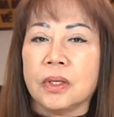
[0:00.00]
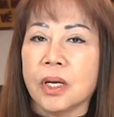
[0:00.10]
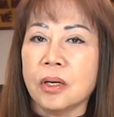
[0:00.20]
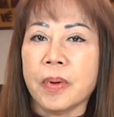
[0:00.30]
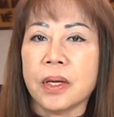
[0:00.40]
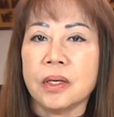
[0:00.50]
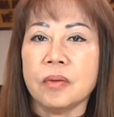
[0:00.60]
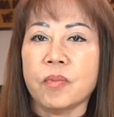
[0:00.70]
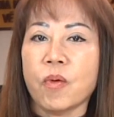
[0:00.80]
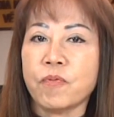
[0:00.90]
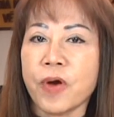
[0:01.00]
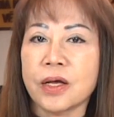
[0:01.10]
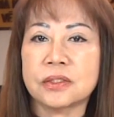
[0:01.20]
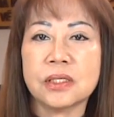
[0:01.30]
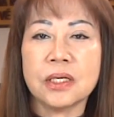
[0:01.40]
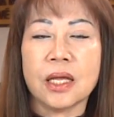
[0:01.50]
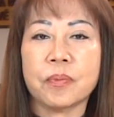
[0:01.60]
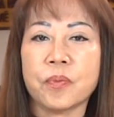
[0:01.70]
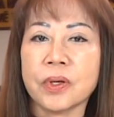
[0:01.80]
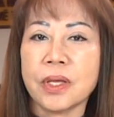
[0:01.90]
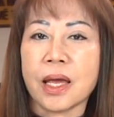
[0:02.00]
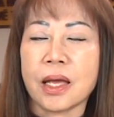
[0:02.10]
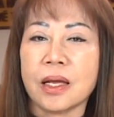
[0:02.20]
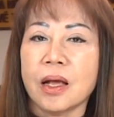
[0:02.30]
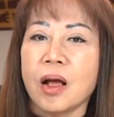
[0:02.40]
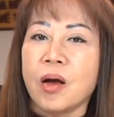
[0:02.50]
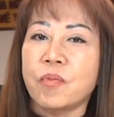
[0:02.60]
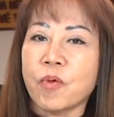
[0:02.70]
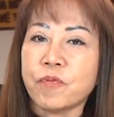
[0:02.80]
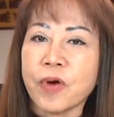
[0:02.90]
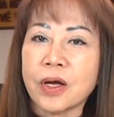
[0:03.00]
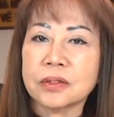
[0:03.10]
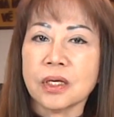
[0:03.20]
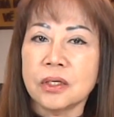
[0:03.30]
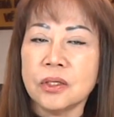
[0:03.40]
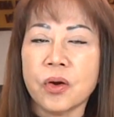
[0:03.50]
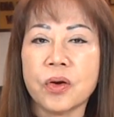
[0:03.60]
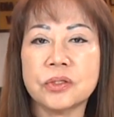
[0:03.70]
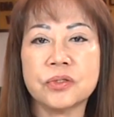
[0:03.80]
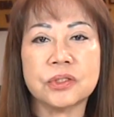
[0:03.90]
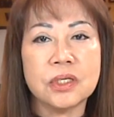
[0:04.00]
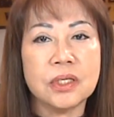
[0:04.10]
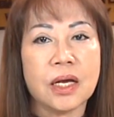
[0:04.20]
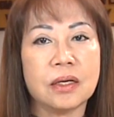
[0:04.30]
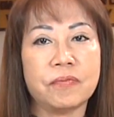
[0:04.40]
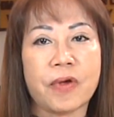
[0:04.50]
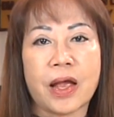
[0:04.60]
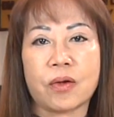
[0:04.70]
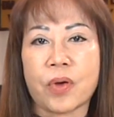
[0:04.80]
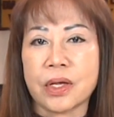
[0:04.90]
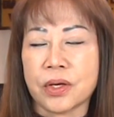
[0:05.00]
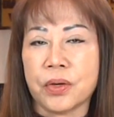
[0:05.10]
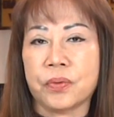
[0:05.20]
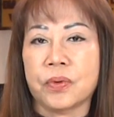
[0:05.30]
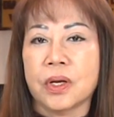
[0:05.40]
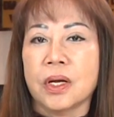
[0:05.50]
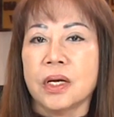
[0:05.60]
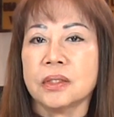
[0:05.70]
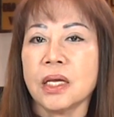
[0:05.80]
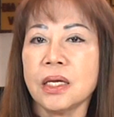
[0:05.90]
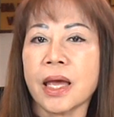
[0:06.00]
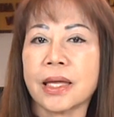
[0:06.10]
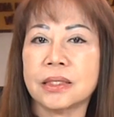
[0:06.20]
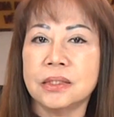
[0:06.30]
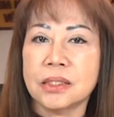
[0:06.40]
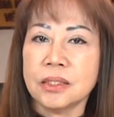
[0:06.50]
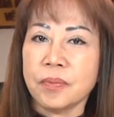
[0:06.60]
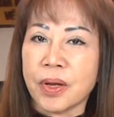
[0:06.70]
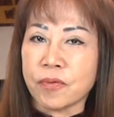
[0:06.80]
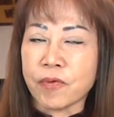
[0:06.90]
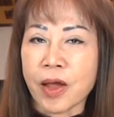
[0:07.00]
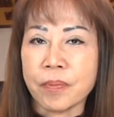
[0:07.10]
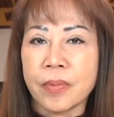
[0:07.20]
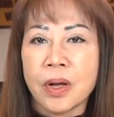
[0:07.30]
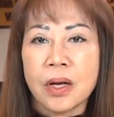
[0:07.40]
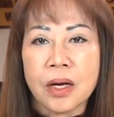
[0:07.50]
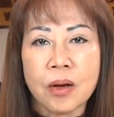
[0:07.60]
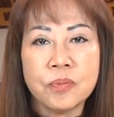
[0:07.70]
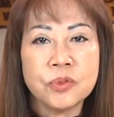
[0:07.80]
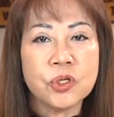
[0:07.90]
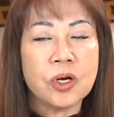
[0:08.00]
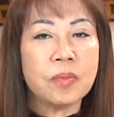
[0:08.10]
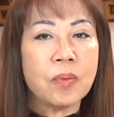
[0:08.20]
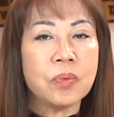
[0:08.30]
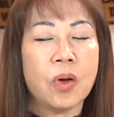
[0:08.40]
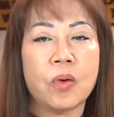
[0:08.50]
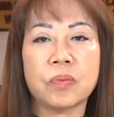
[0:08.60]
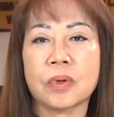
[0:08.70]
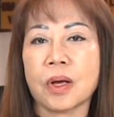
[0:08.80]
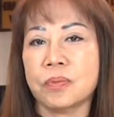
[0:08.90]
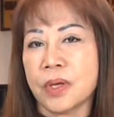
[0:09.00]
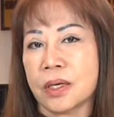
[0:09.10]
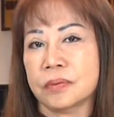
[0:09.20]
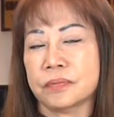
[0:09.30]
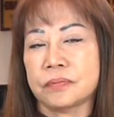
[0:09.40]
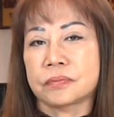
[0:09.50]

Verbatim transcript: Dự bị một phần xí nghiệp quốc gia, một phần tự do cho tư nhân và ngoại kiều thi hành những biện pháp không cho bóc lột công nhân